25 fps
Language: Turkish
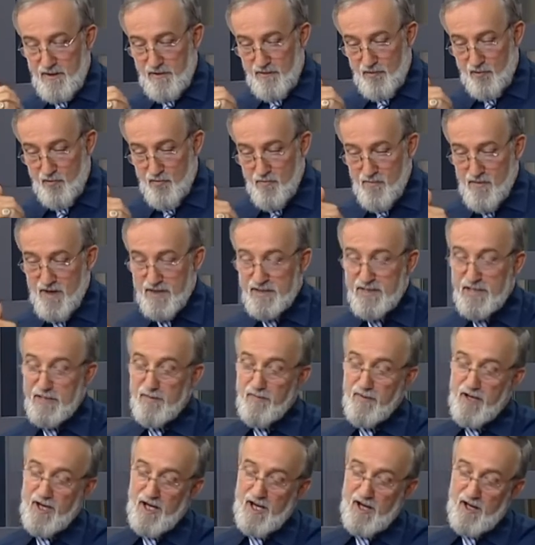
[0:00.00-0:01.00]

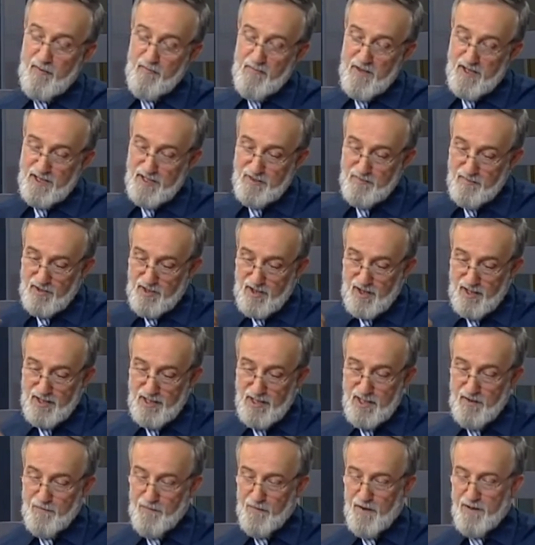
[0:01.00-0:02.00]
ümmetime benim
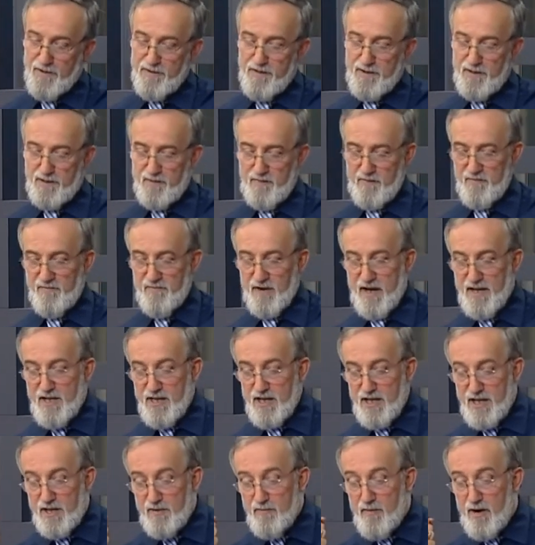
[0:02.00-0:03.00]
halifendir.
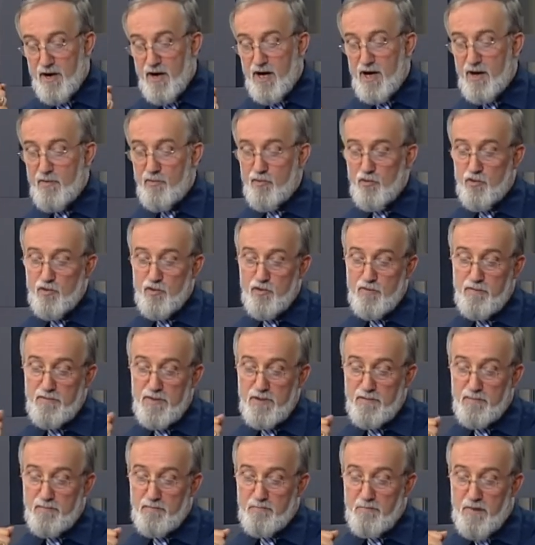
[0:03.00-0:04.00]
Vel imamu
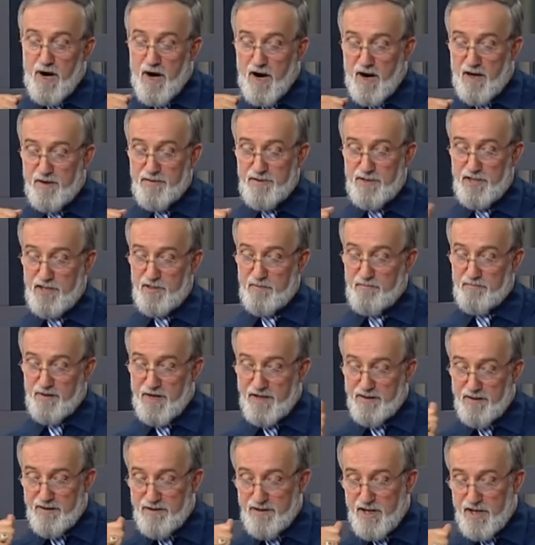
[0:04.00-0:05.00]
min ba'di
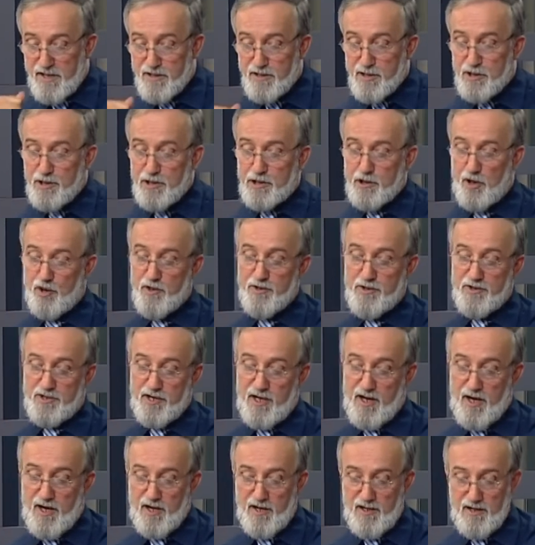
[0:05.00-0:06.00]
benden
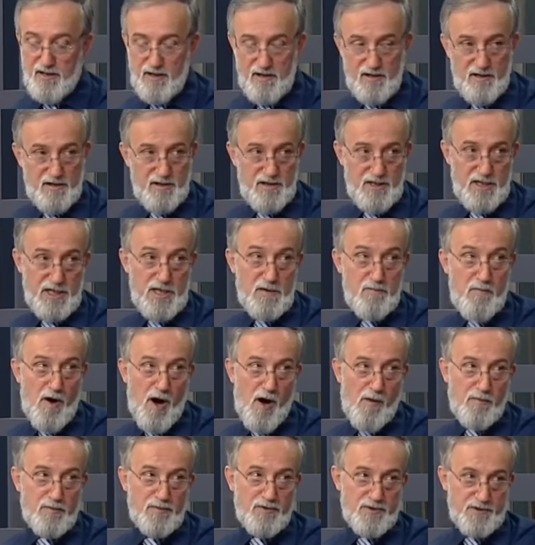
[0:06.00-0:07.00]
sonra
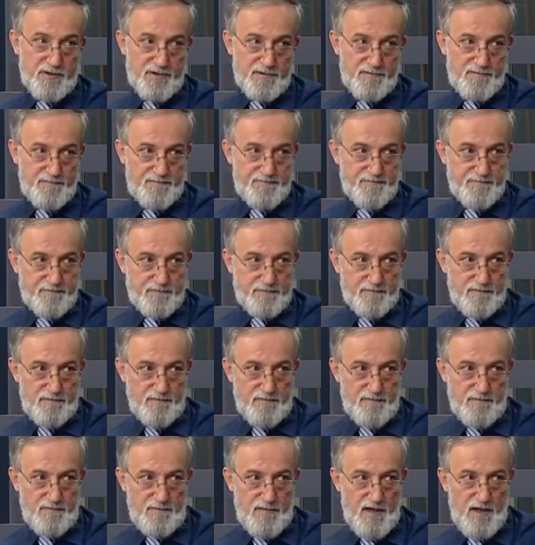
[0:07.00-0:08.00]
imamdır.
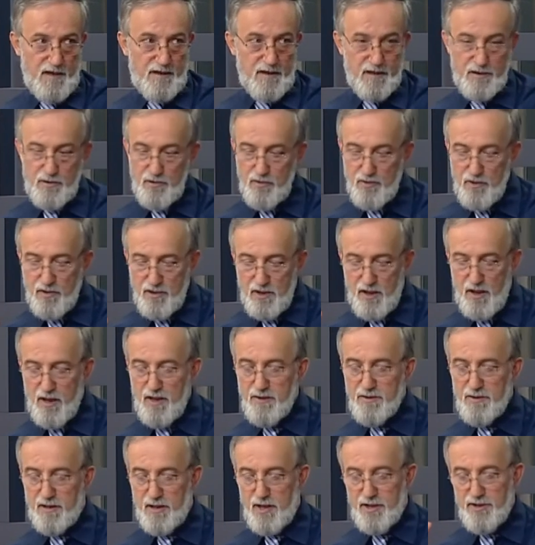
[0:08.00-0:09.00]

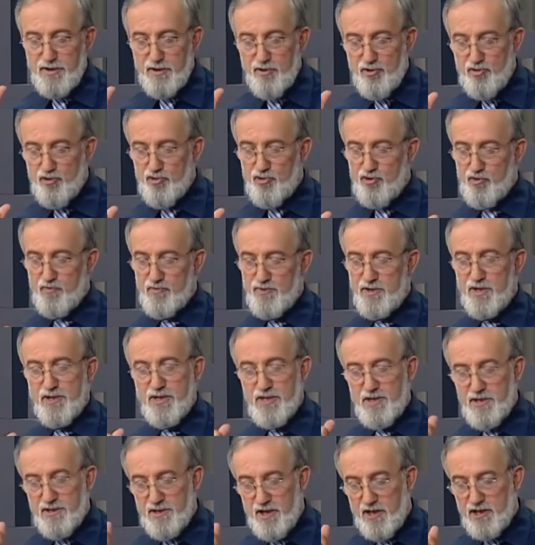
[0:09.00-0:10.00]
Resulullah'ın Gadiruhum'da
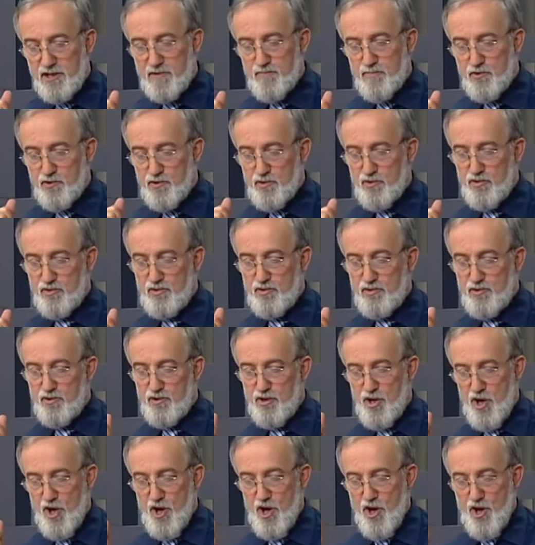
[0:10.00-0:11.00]
irat
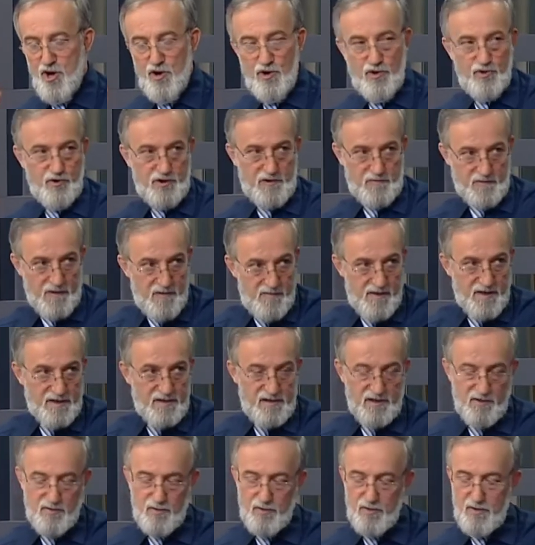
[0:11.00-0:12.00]
buyurduğu hutbe
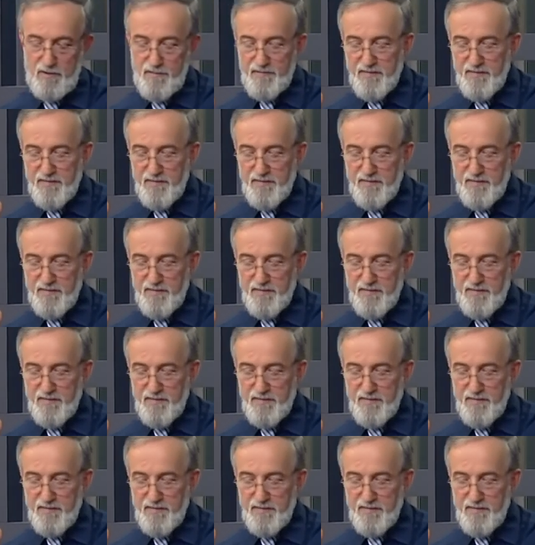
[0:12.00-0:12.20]
metni bu.